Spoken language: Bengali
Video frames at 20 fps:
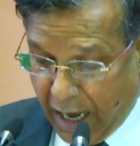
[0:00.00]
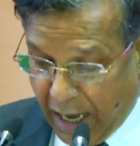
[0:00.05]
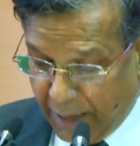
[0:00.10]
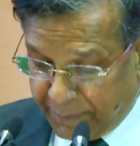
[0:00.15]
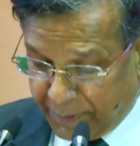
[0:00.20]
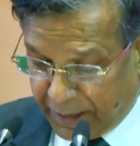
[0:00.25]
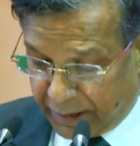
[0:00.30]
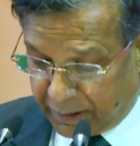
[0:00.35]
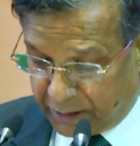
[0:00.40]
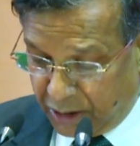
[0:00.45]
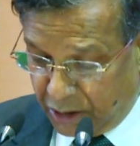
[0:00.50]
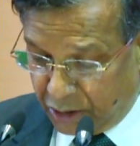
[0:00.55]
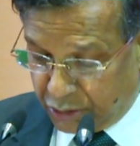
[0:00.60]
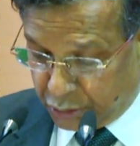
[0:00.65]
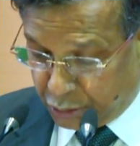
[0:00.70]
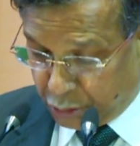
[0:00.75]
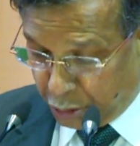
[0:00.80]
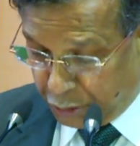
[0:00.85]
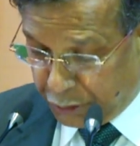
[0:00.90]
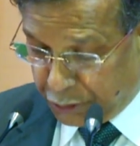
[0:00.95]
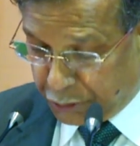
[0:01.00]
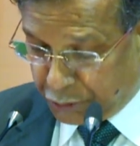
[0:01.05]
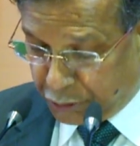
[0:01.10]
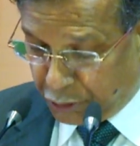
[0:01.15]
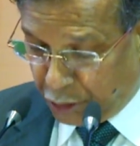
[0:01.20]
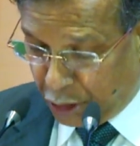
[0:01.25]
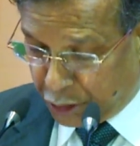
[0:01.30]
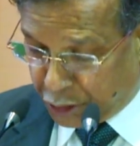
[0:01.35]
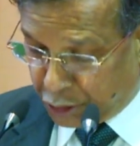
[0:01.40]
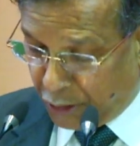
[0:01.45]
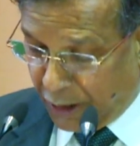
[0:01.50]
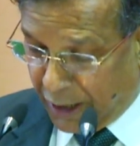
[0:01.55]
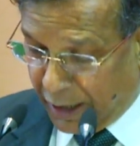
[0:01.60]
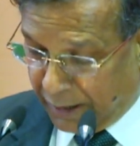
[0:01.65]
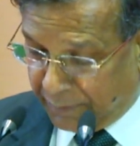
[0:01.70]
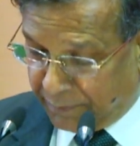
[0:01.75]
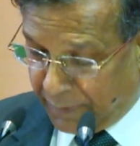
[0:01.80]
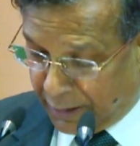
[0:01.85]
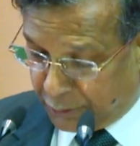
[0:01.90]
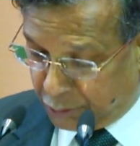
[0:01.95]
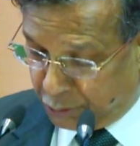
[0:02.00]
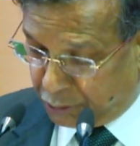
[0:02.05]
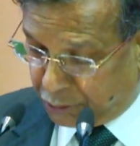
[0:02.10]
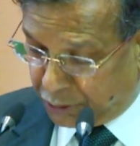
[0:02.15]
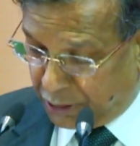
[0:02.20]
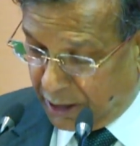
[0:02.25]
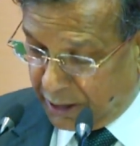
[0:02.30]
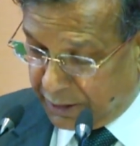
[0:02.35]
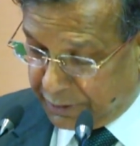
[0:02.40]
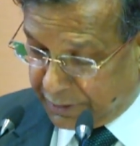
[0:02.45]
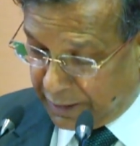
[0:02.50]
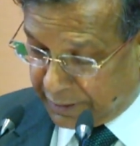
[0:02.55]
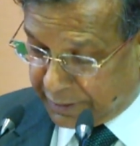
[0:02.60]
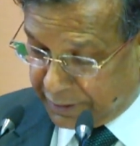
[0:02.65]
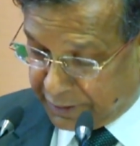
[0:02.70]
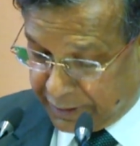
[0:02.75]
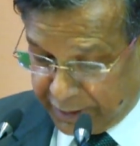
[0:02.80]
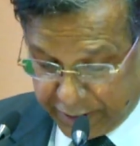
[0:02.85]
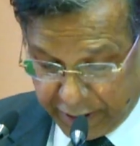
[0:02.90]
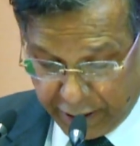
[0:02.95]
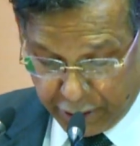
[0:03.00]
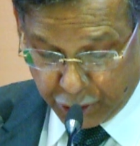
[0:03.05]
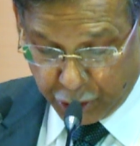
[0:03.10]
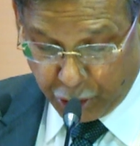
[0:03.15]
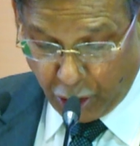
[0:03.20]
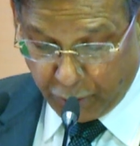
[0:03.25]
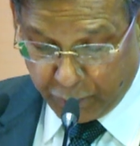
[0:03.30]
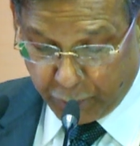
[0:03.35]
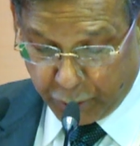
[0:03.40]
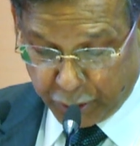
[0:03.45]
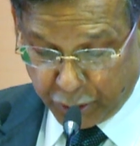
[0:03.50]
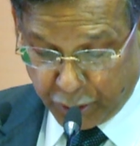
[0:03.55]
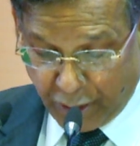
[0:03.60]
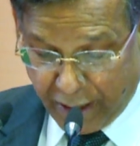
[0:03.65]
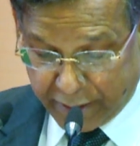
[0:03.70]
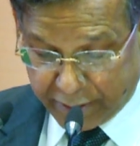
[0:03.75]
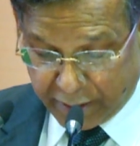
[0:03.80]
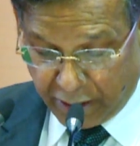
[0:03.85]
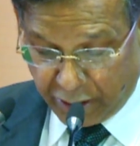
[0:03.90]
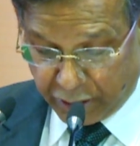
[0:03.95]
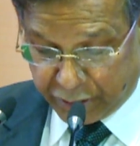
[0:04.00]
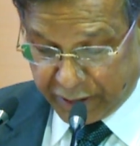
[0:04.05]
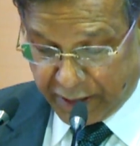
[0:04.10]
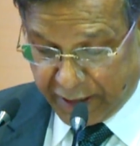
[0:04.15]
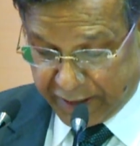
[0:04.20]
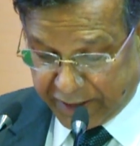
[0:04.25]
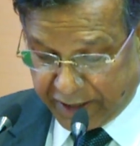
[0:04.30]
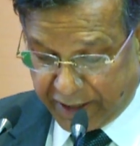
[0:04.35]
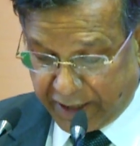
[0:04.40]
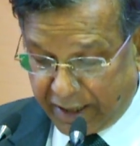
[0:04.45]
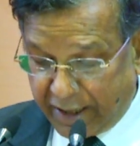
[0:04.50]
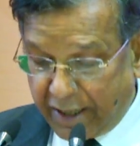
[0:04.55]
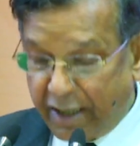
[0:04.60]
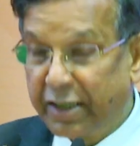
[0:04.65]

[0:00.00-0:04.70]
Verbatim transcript: আবার দরিদ্র অসহায় মানুষ যাতে দেশের সর্বোচ্চ আদালতে এসে